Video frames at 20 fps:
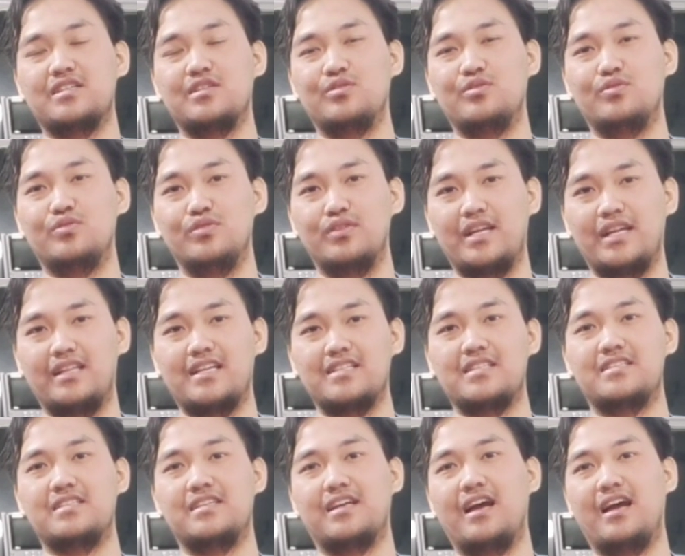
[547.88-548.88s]
itu kita
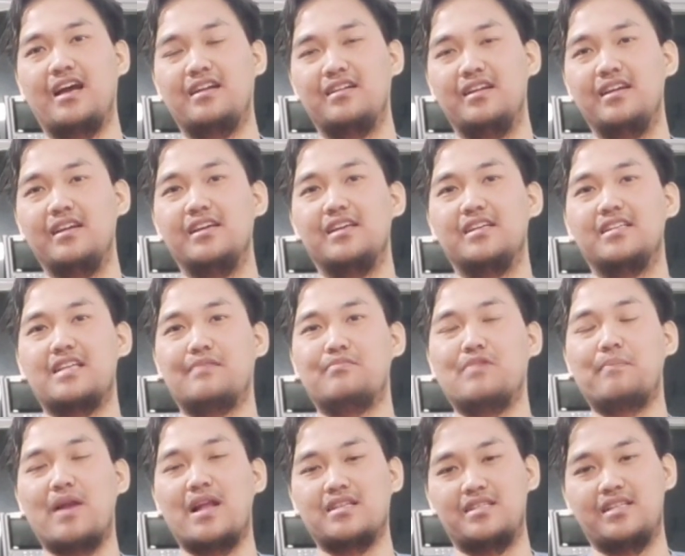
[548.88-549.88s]
sisihkan
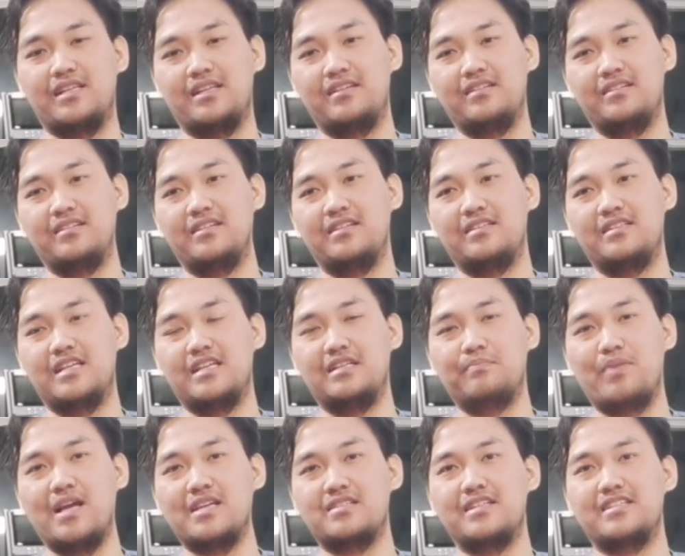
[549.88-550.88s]
sama plastik. Jadi
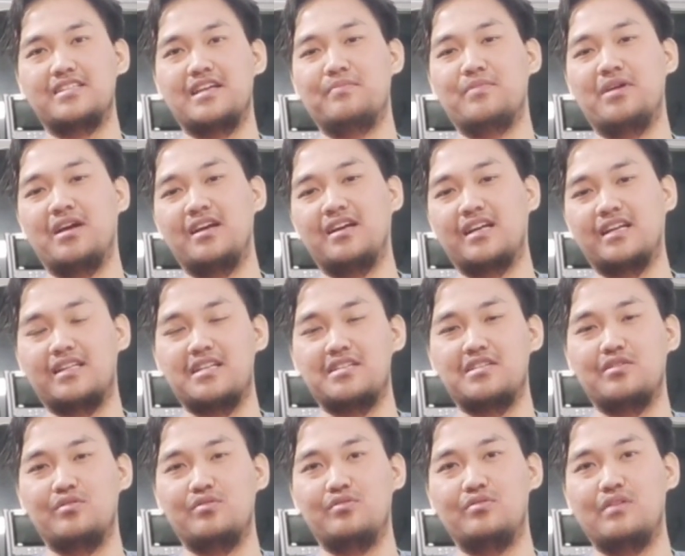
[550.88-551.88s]
plastik sama
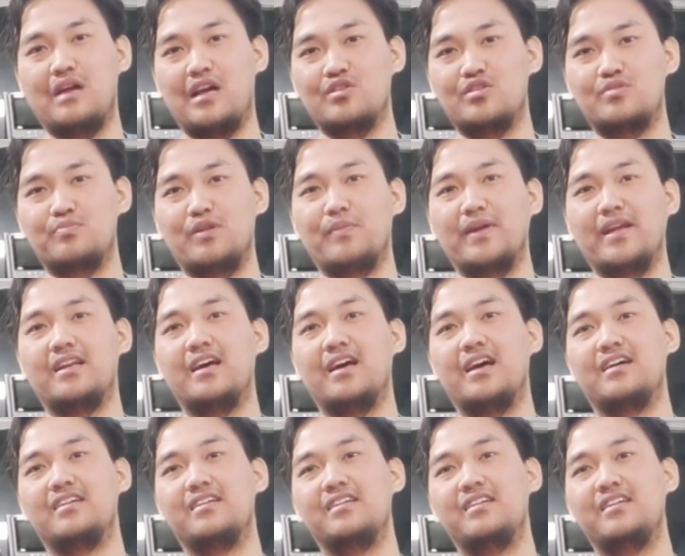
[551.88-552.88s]
kertas itu harus
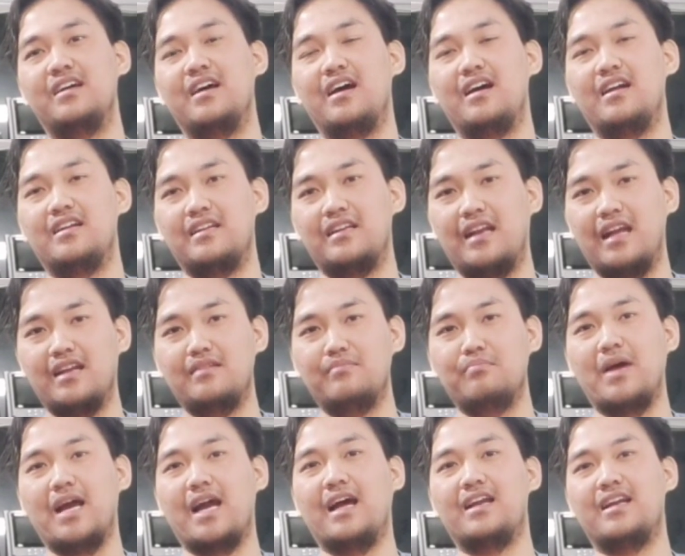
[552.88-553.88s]
berbeda.
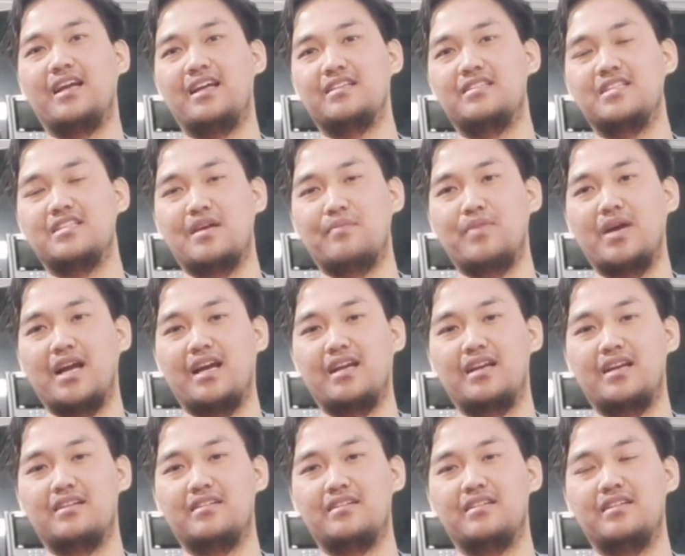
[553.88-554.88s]
Dan makanan, sisa
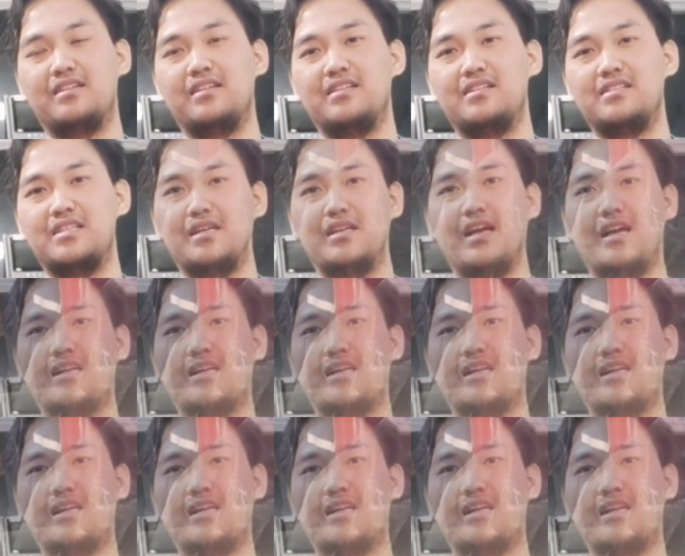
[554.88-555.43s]
makanan. Jadi